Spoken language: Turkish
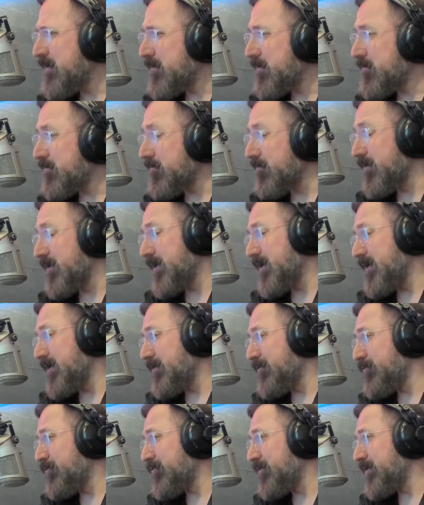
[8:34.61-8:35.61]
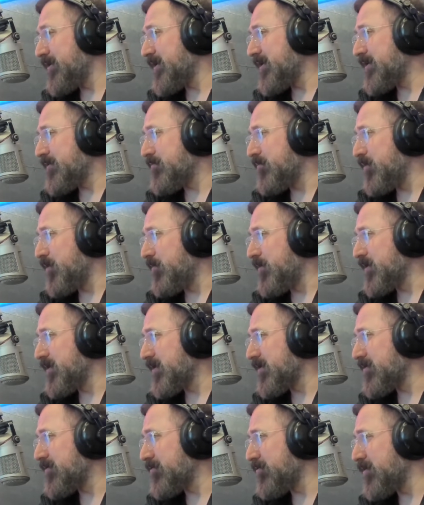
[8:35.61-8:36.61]
Veya öyle
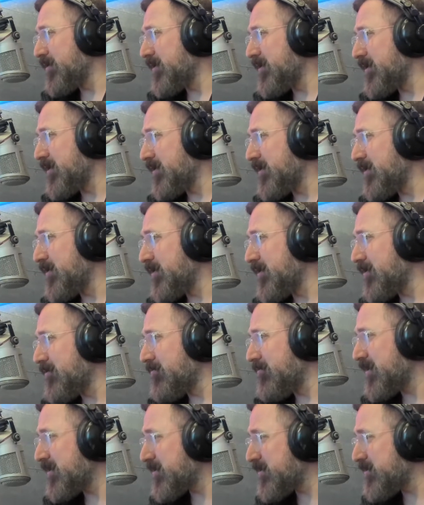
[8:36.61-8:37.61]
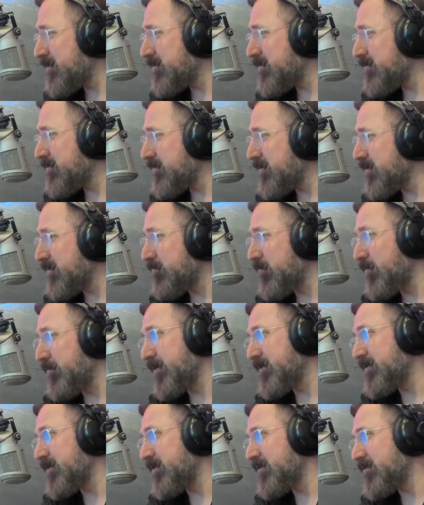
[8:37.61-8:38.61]
babalar, öyle anneler var ki ne
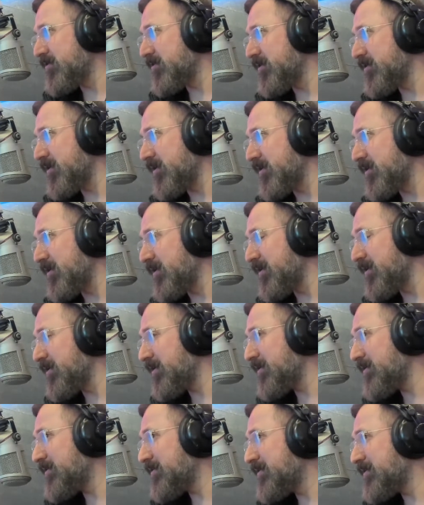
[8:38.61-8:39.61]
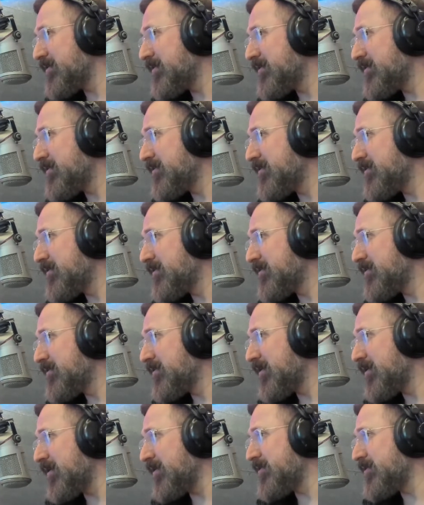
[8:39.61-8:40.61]
baba denir ne anne
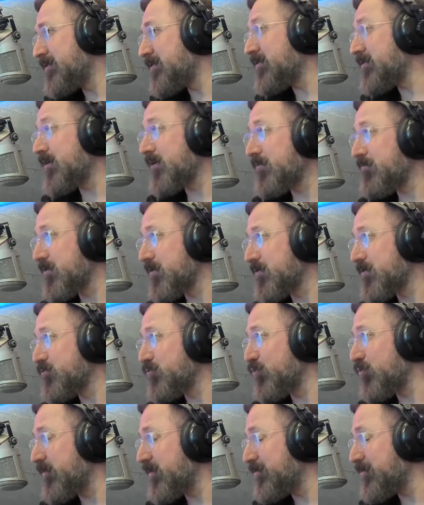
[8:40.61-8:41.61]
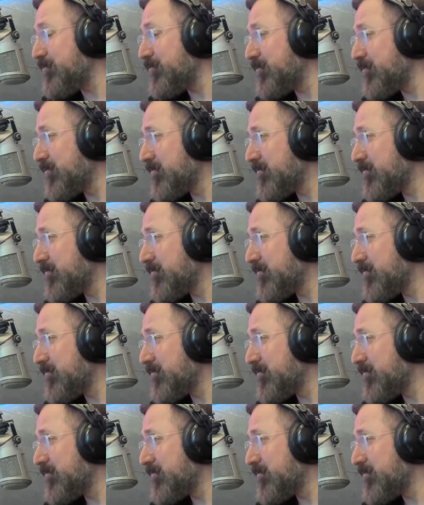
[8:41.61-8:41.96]
her iki tarafa da zulmediyor.